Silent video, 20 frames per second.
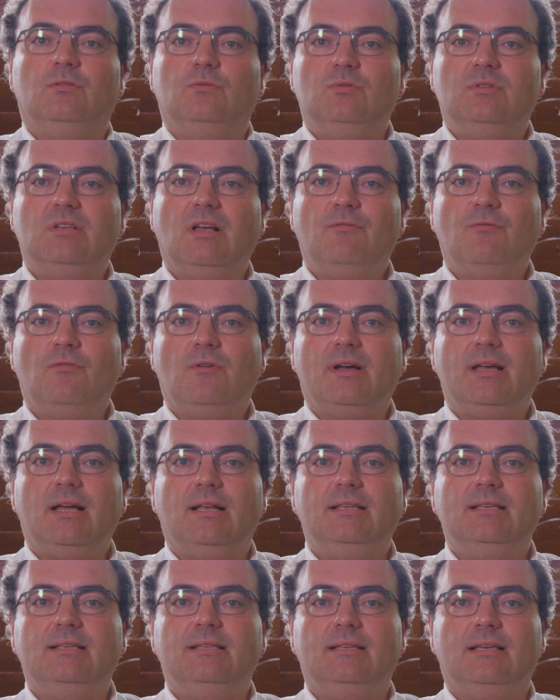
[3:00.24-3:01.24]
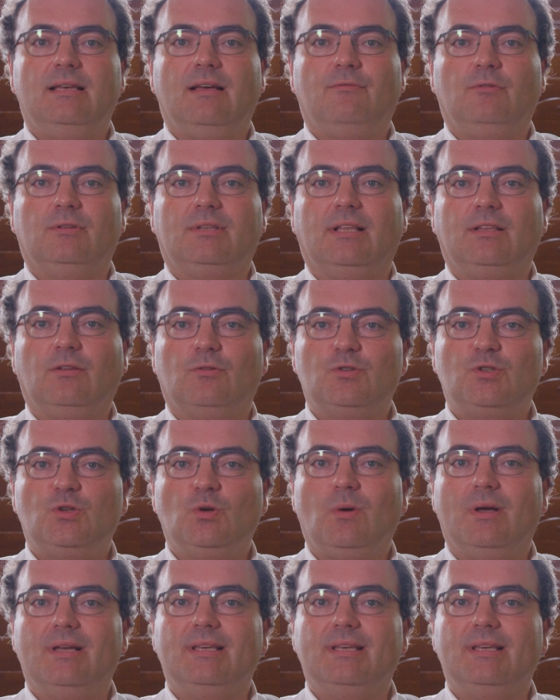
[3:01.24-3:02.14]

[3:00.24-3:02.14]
nous avons réalisé à votre attention